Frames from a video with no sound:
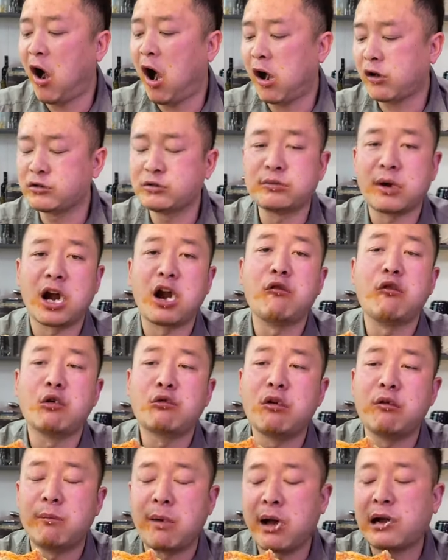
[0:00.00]
啊，因为马上
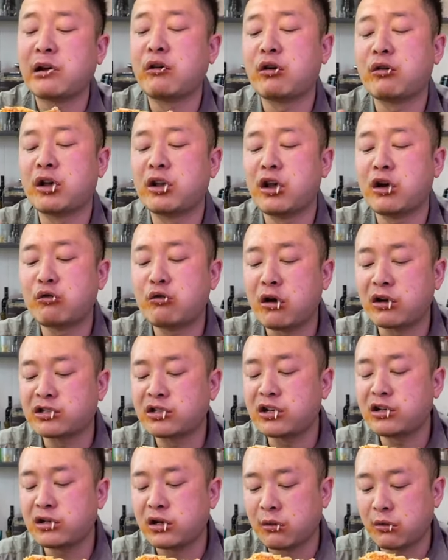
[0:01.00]
我过，马上我快到过
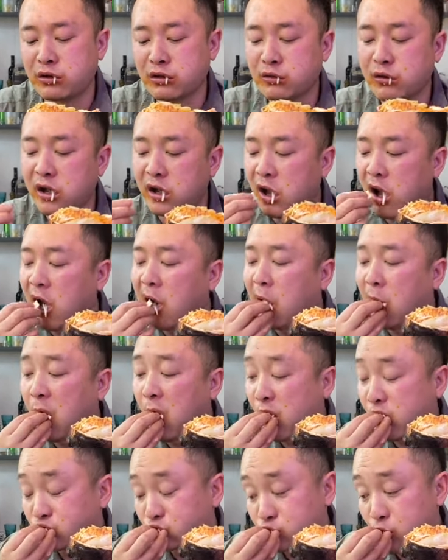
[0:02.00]
生日了，我都快要
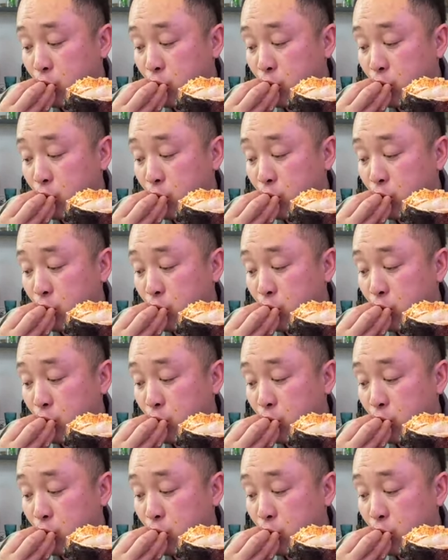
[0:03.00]
啊。